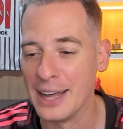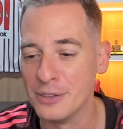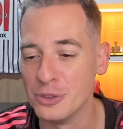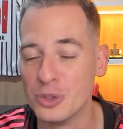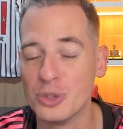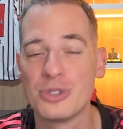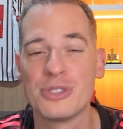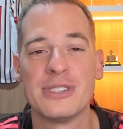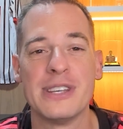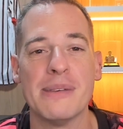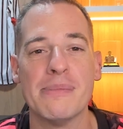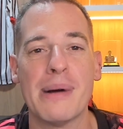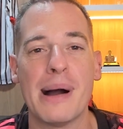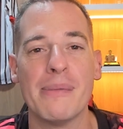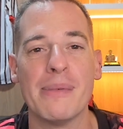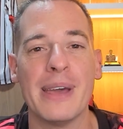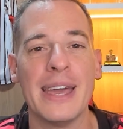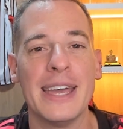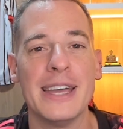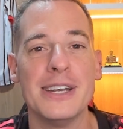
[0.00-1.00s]
do Seba
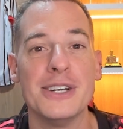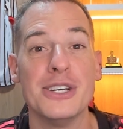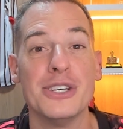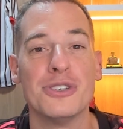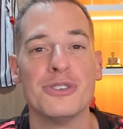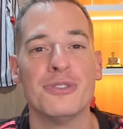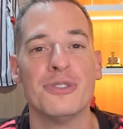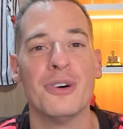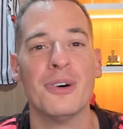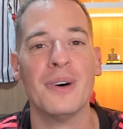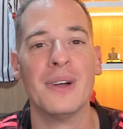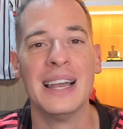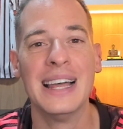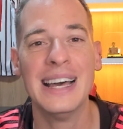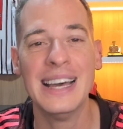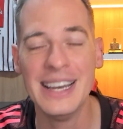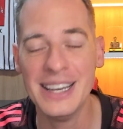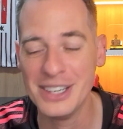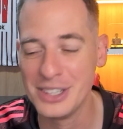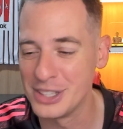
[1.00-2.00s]
Mendes,
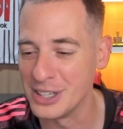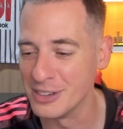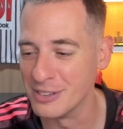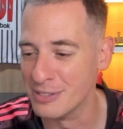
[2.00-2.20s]
volante.